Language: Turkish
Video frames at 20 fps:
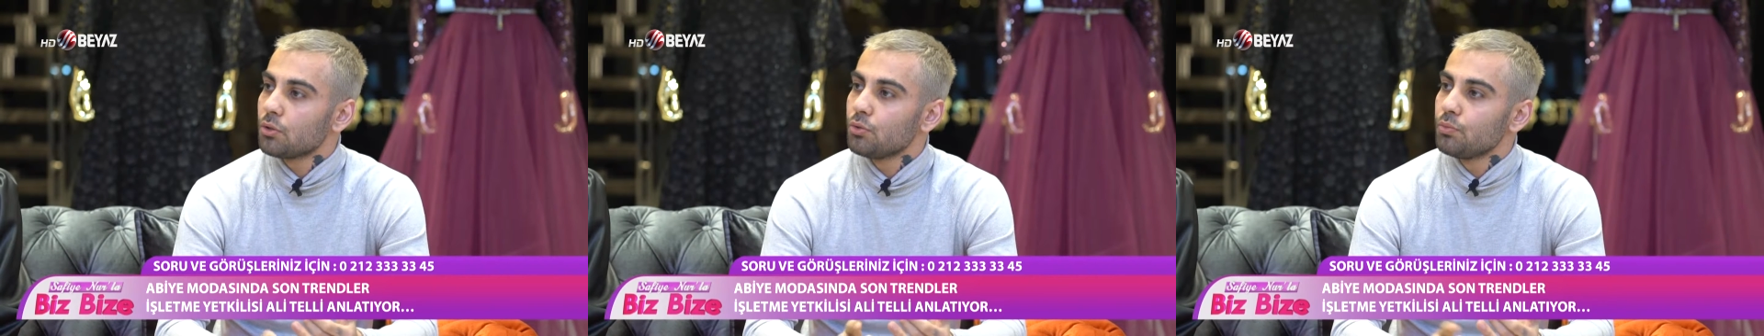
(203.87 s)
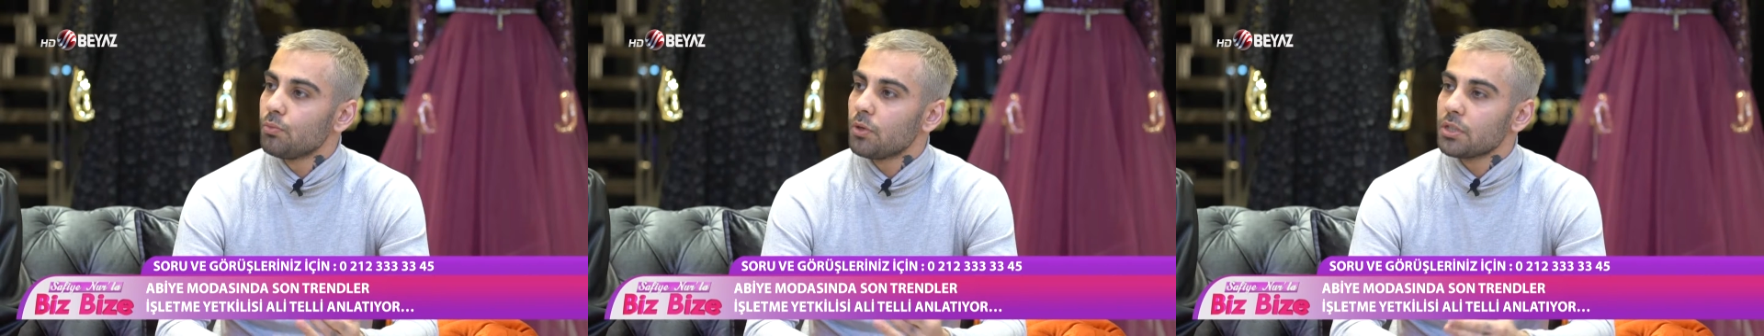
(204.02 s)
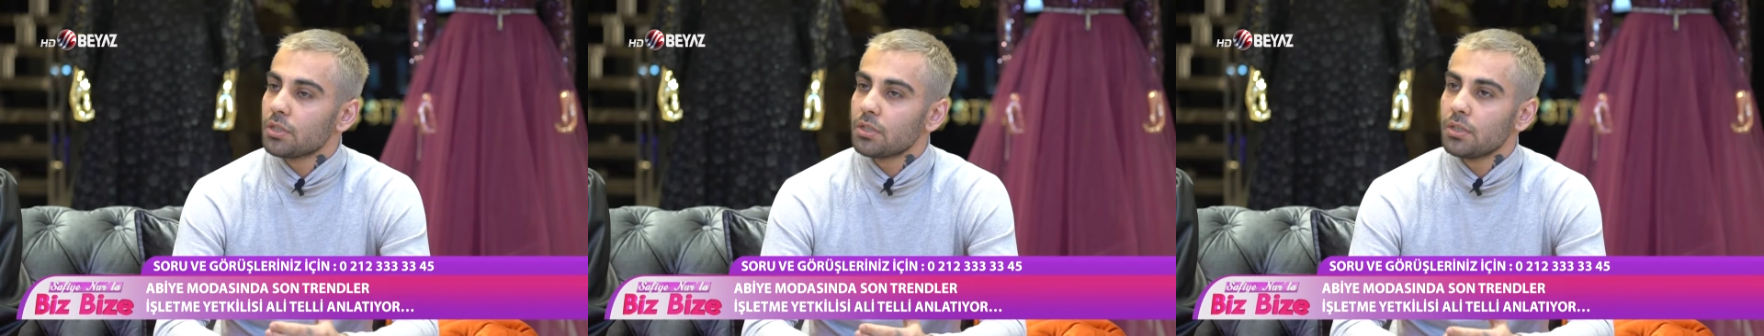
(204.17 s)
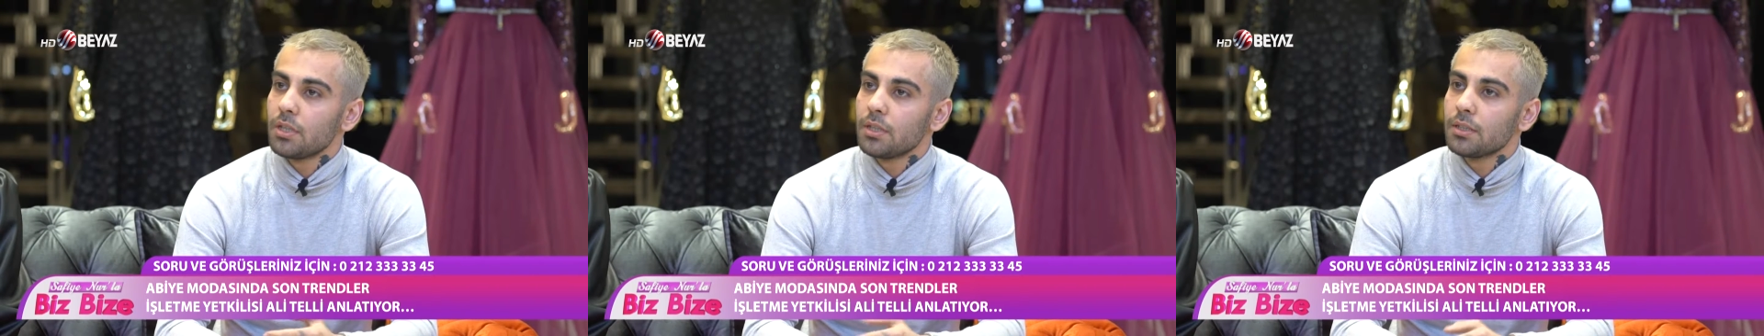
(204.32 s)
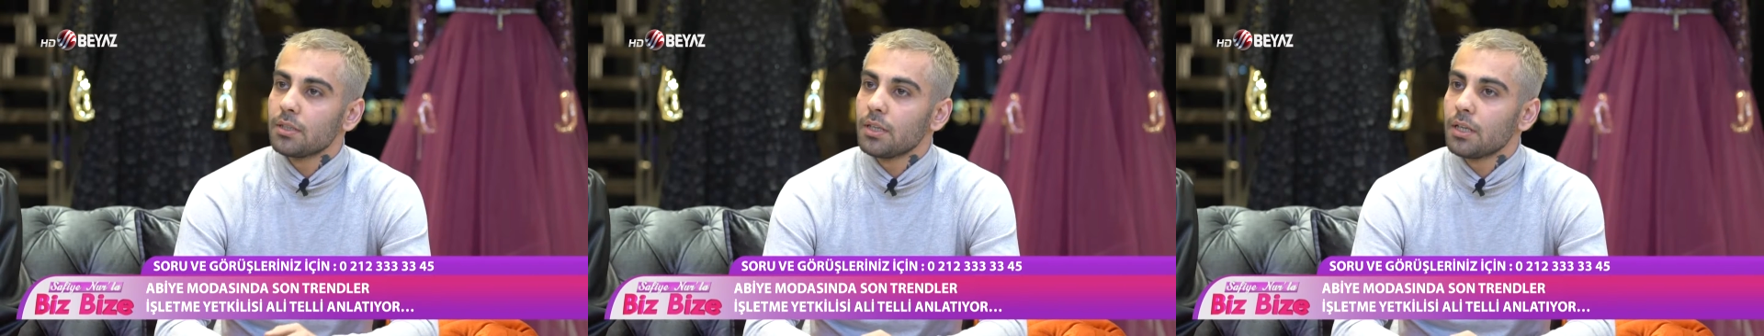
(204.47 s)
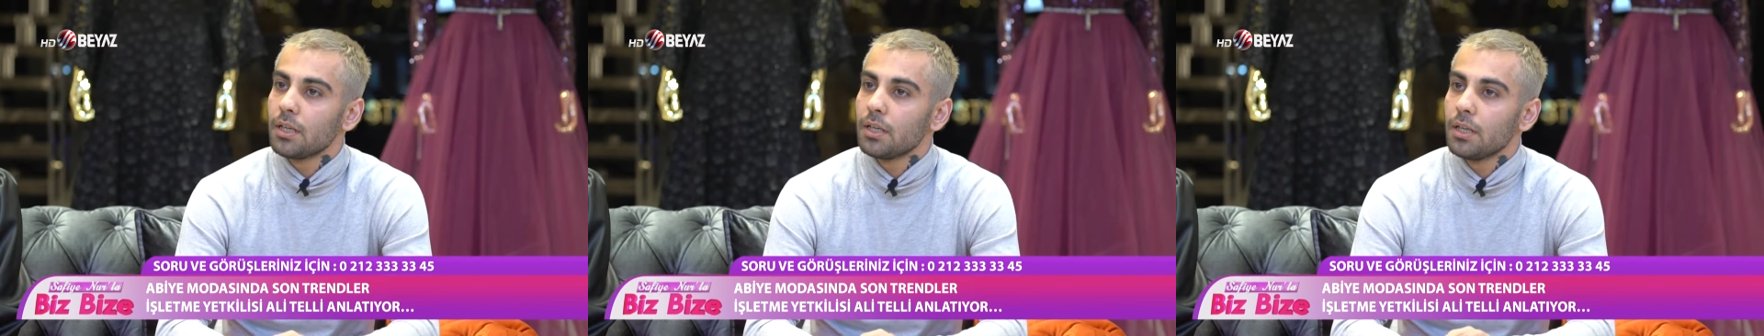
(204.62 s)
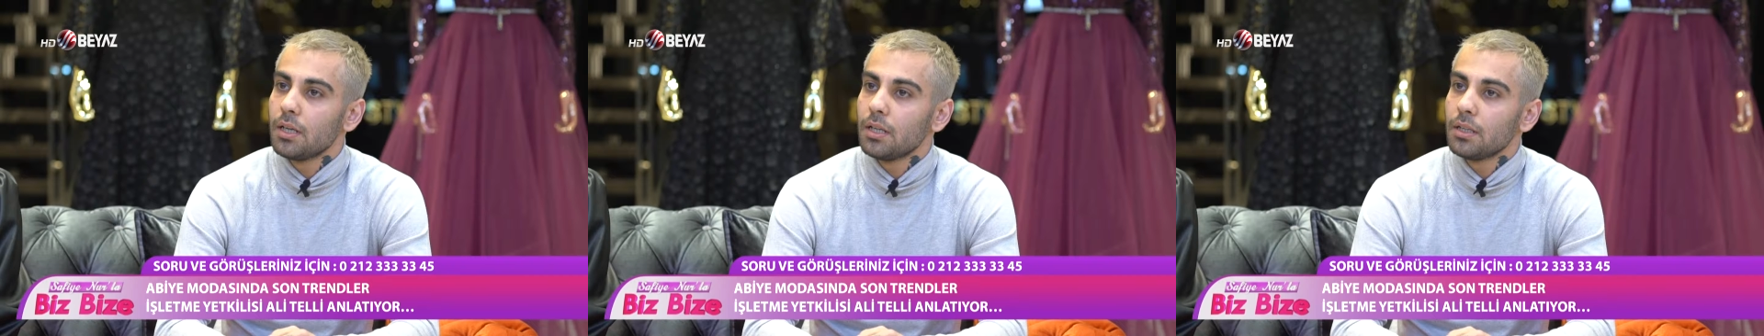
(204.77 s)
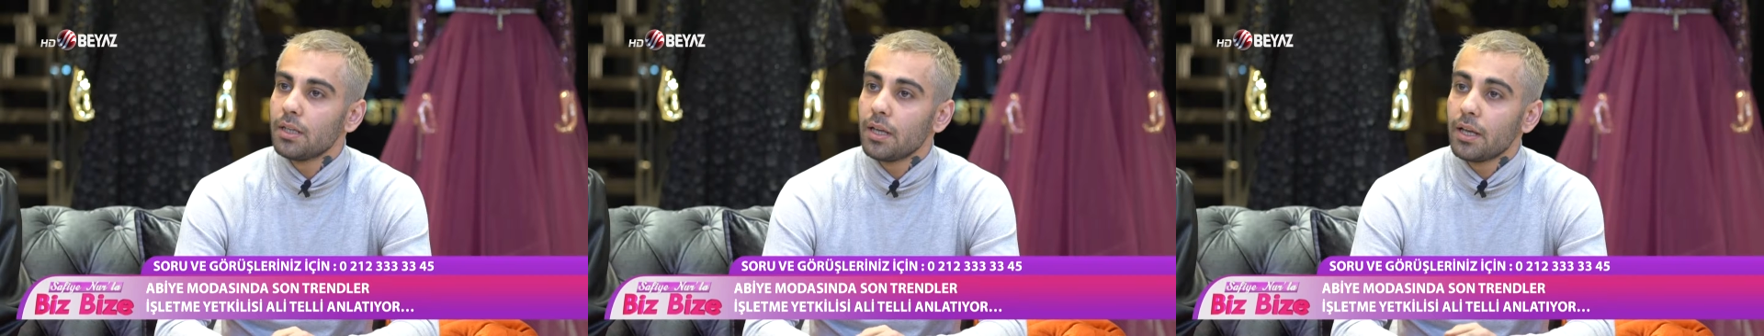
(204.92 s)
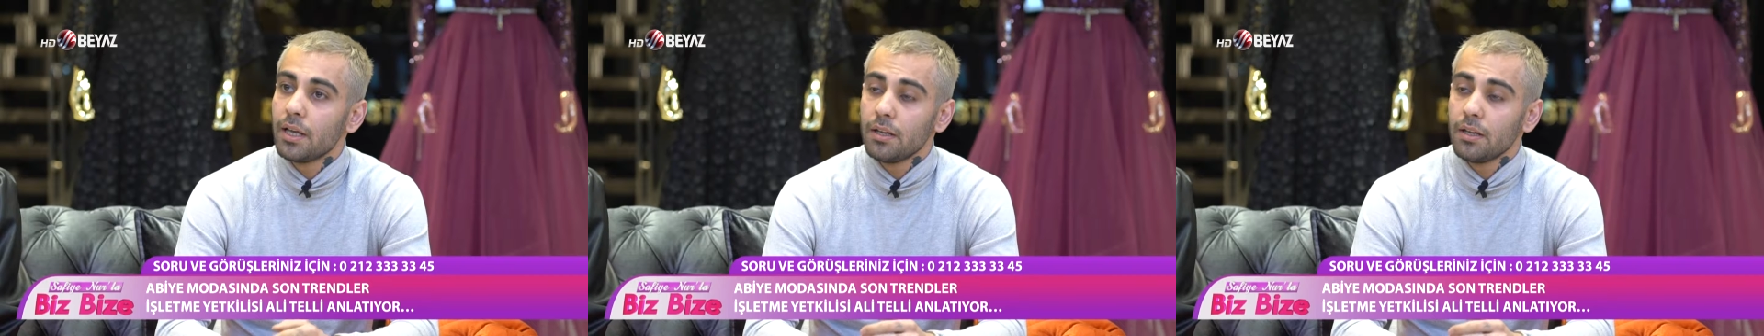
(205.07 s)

kumaşlarda genelde